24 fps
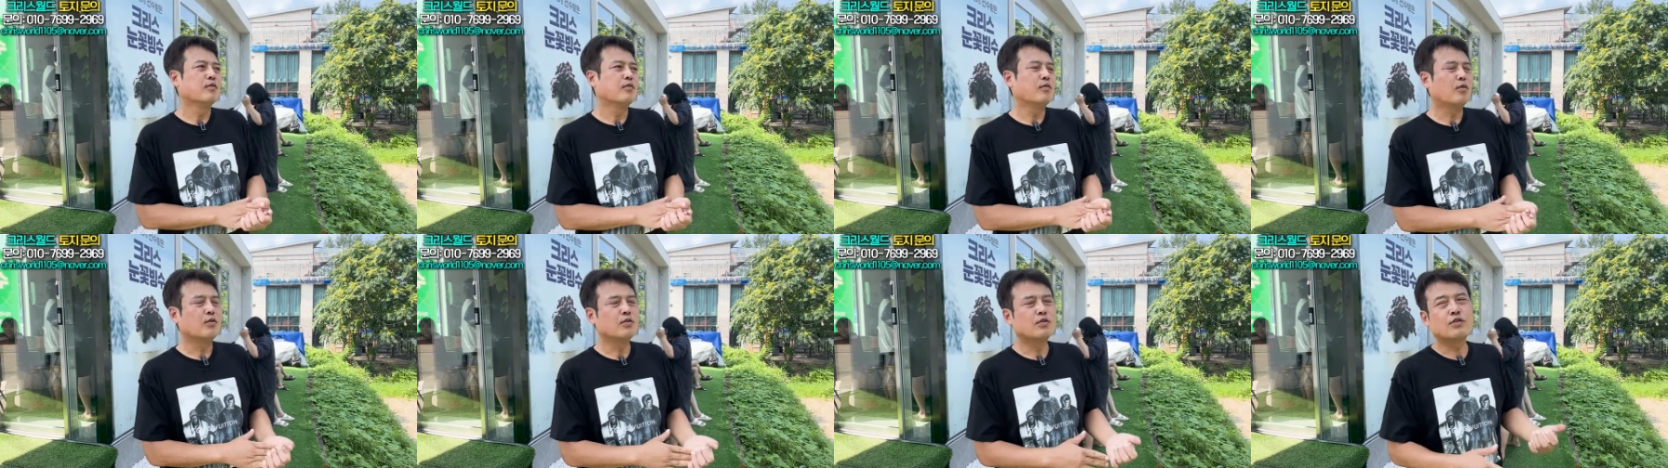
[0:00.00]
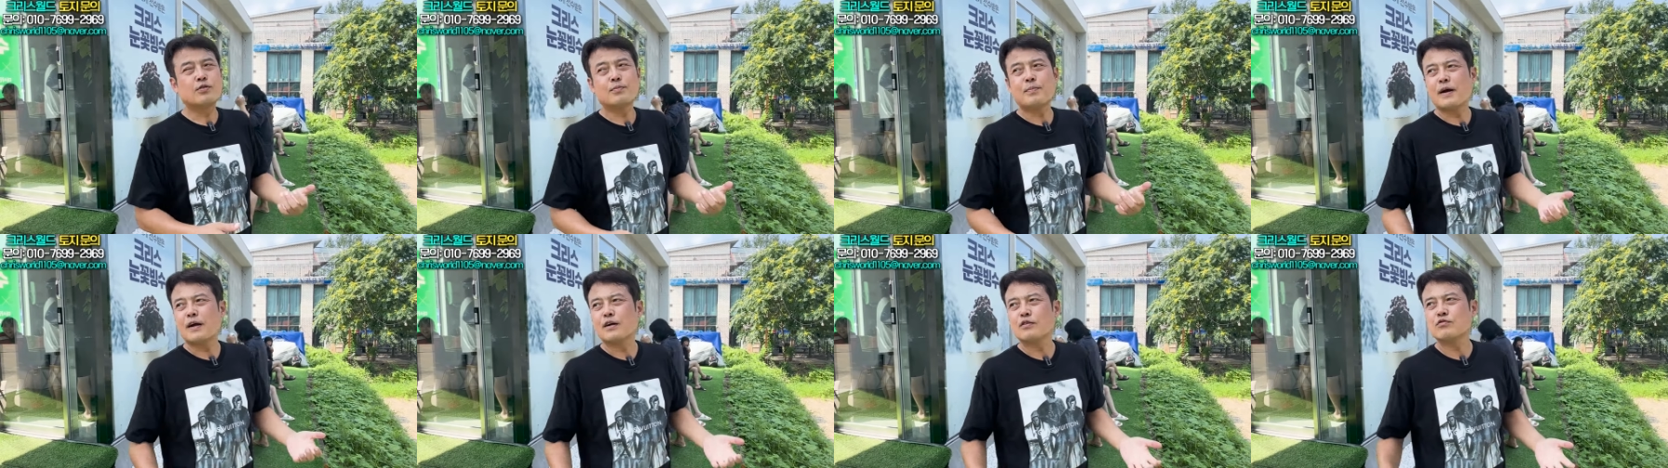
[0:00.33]

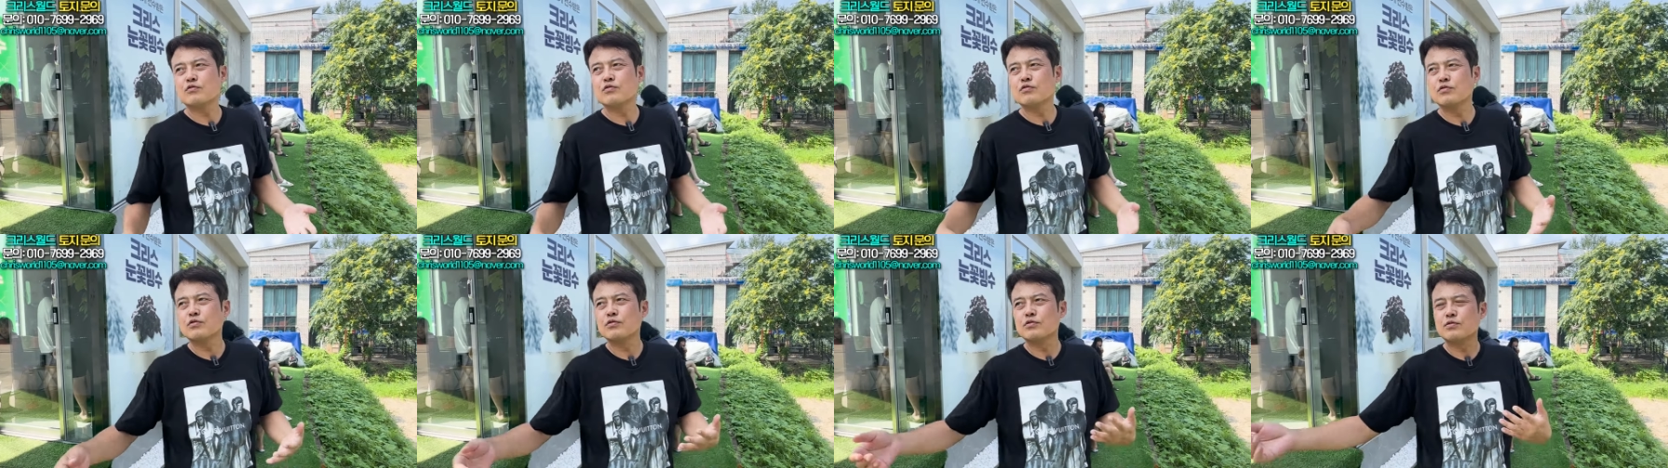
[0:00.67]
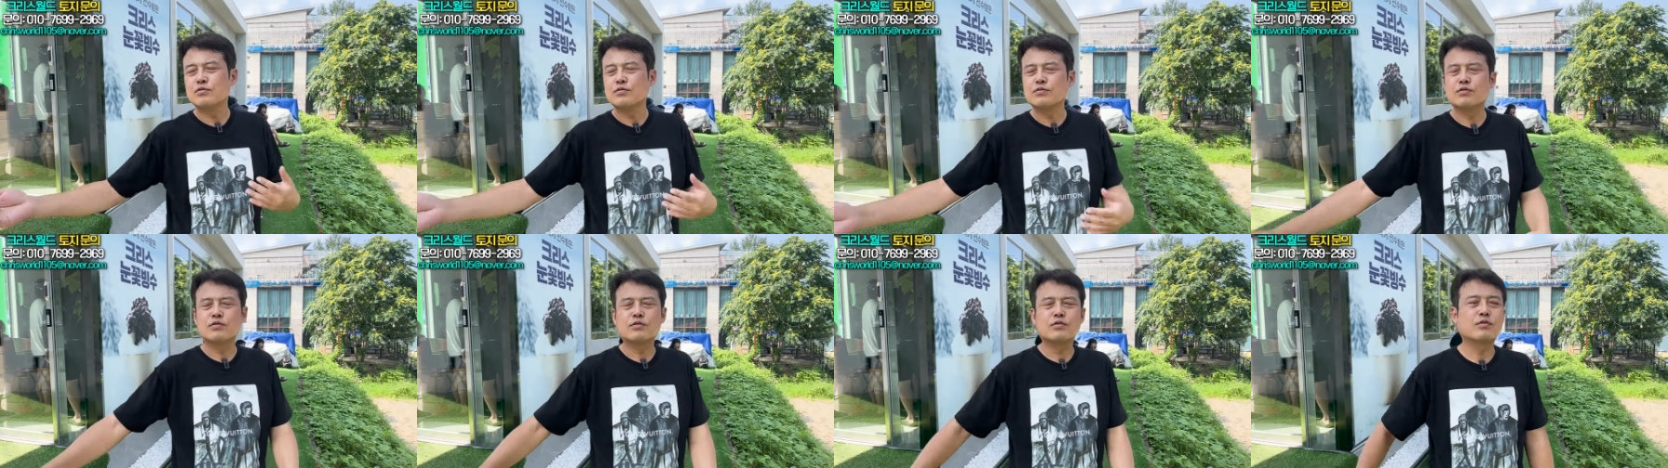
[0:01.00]
어디서
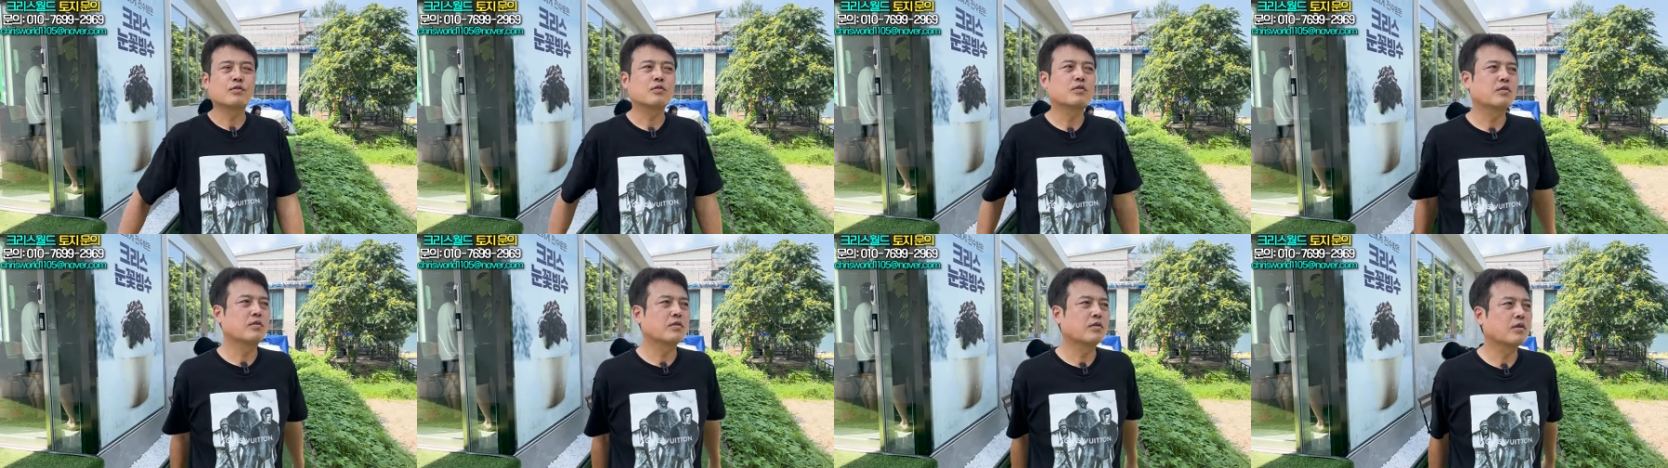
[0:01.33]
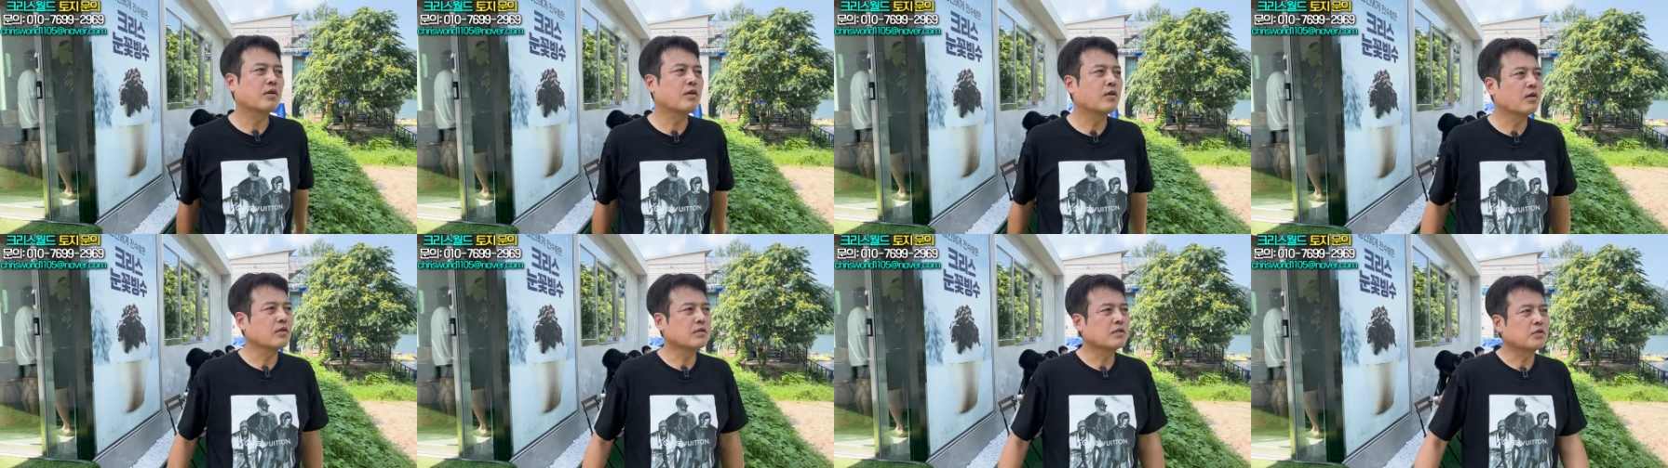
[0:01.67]
받고
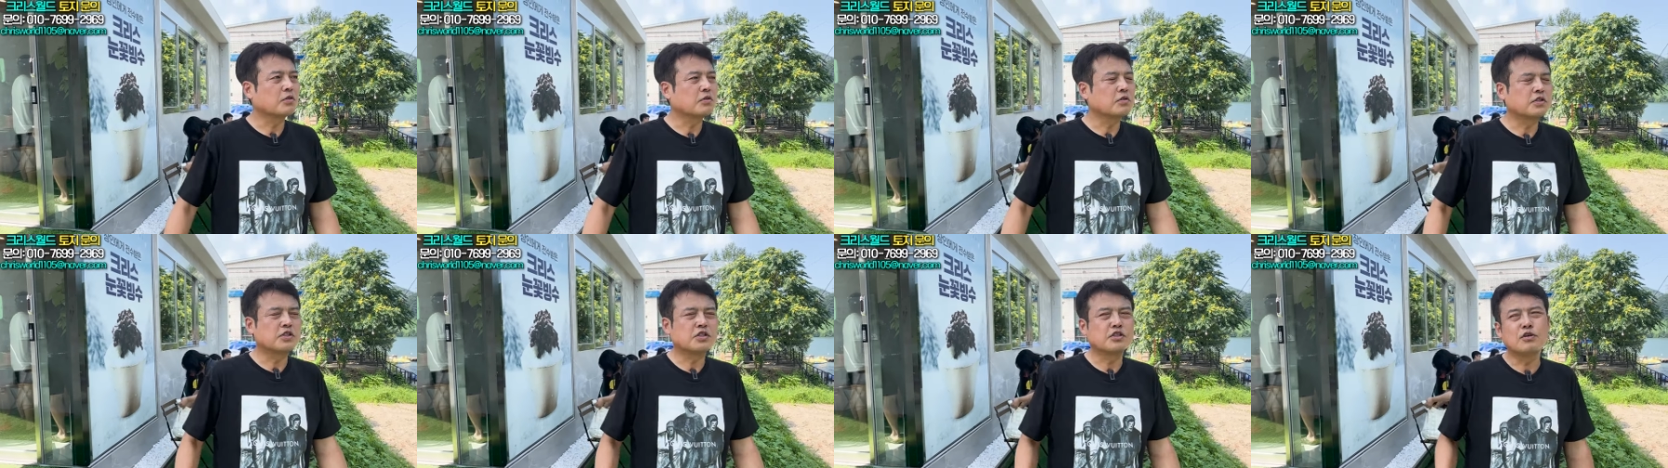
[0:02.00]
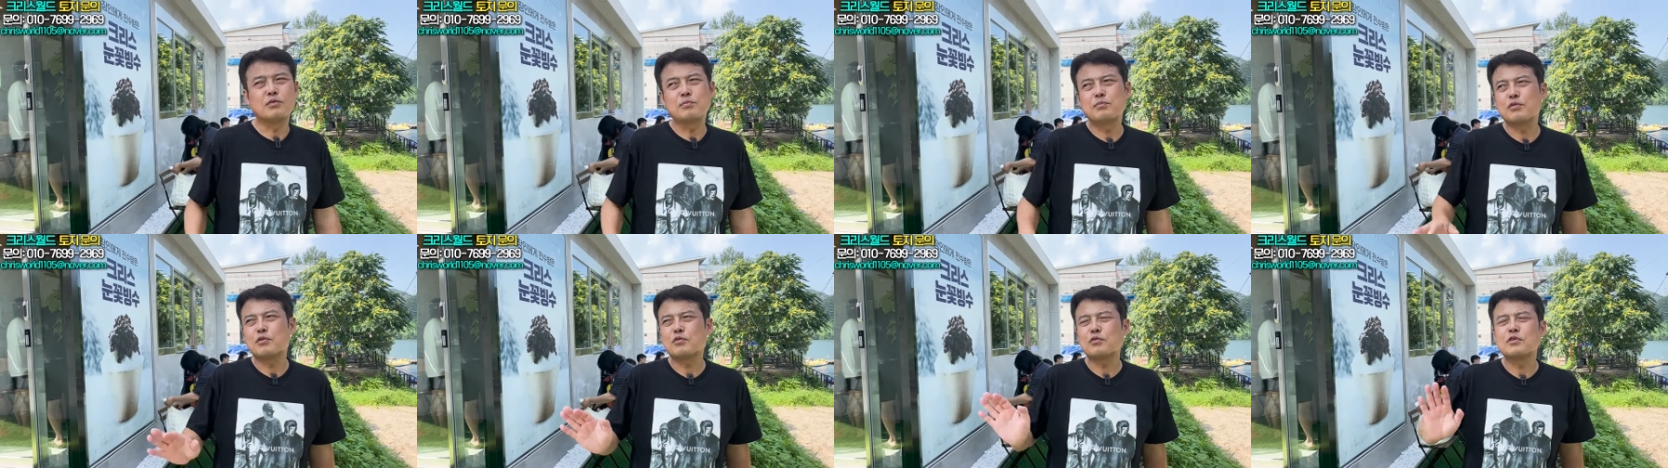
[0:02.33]
저기
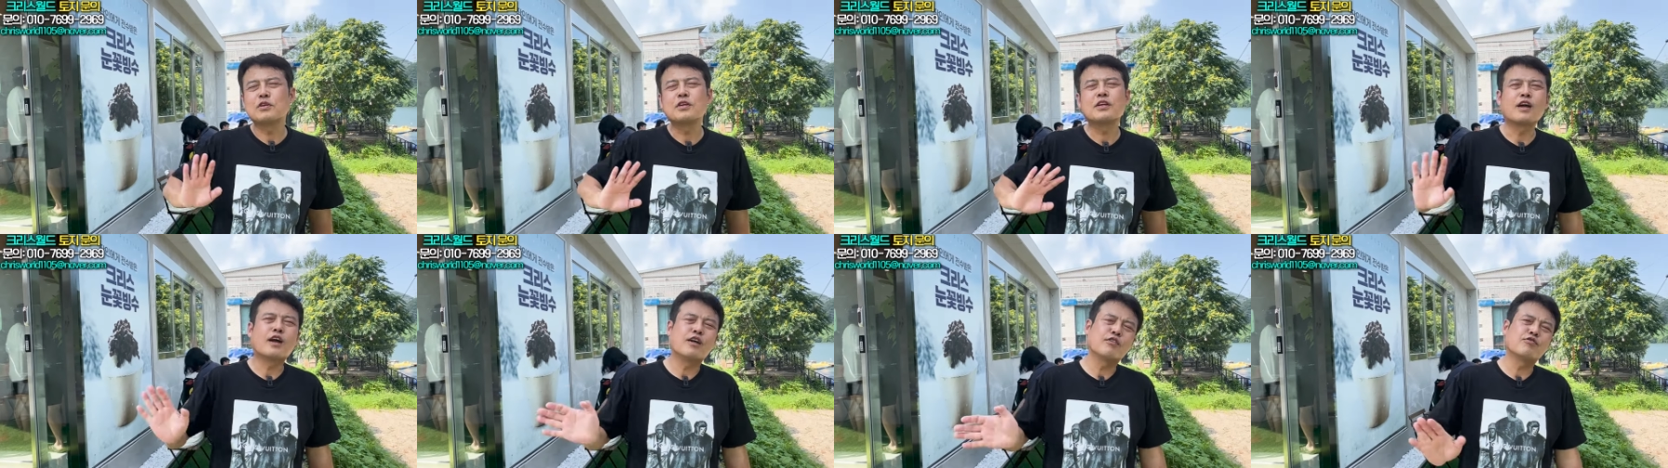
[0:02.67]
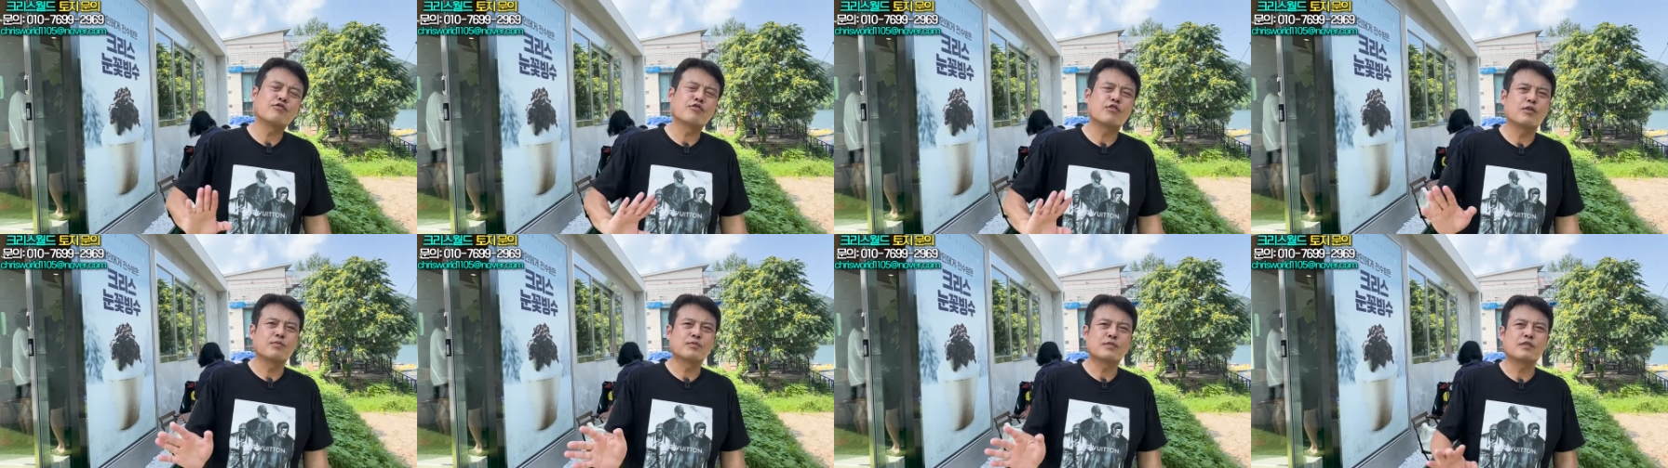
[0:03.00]
직원 뽑고 이렇게 할
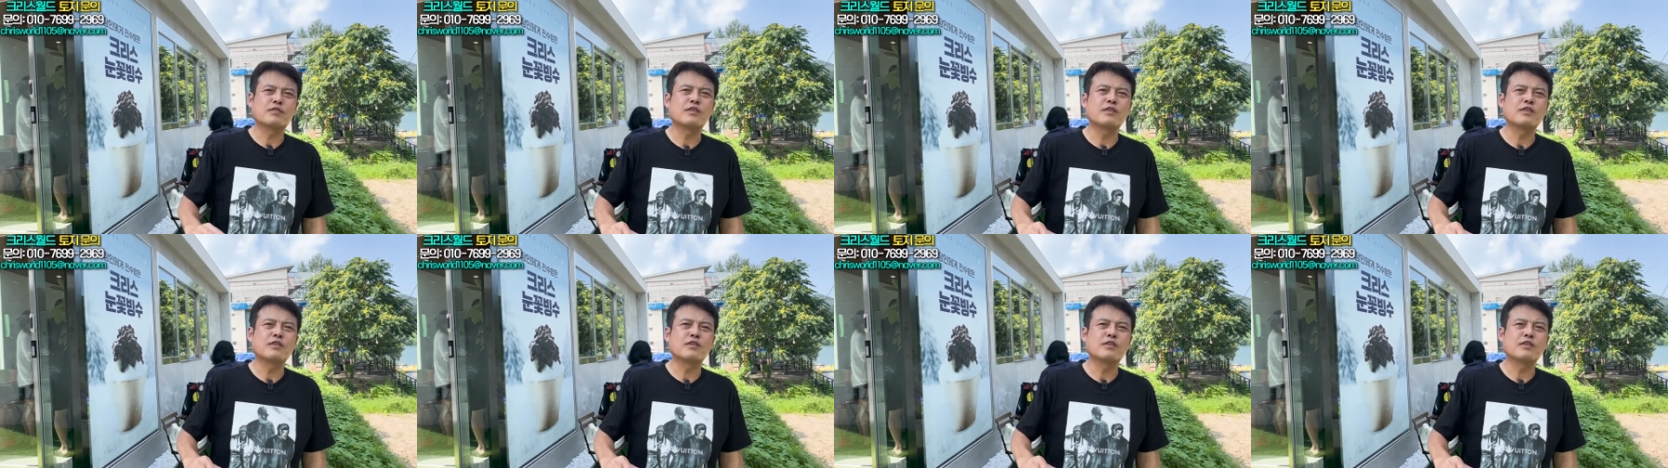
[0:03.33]
수가 없다.